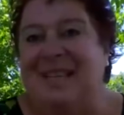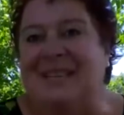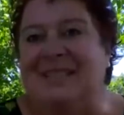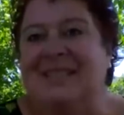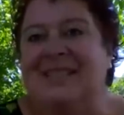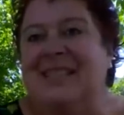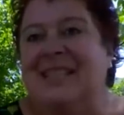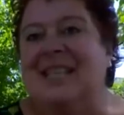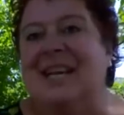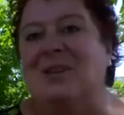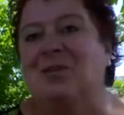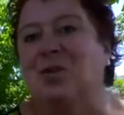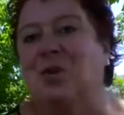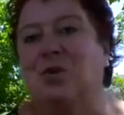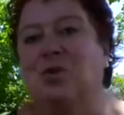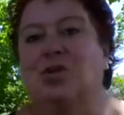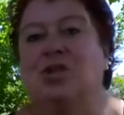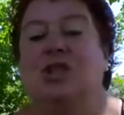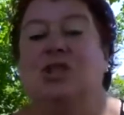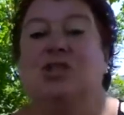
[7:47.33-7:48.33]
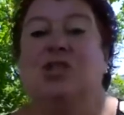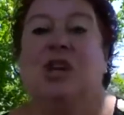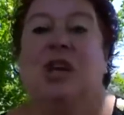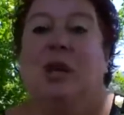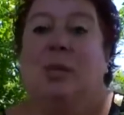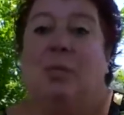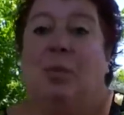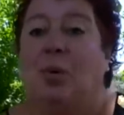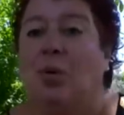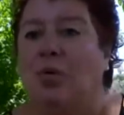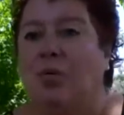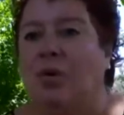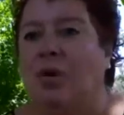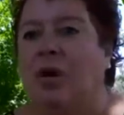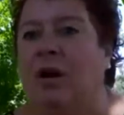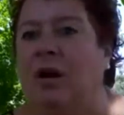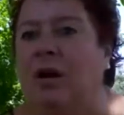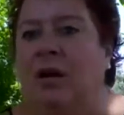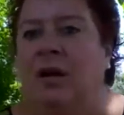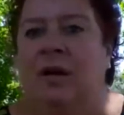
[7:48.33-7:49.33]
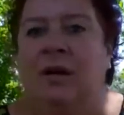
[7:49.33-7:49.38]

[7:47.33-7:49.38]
C'est de la curiosité, bon voilà,